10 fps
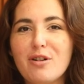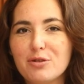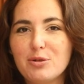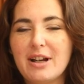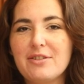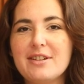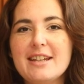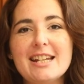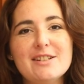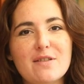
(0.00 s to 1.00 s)

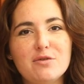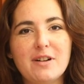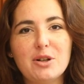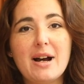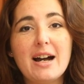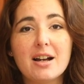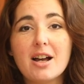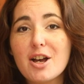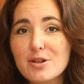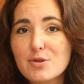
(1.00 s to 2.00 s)
photographie, il va vous falloir
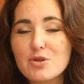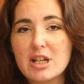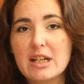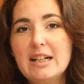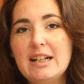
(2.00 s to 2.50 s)
un sujet.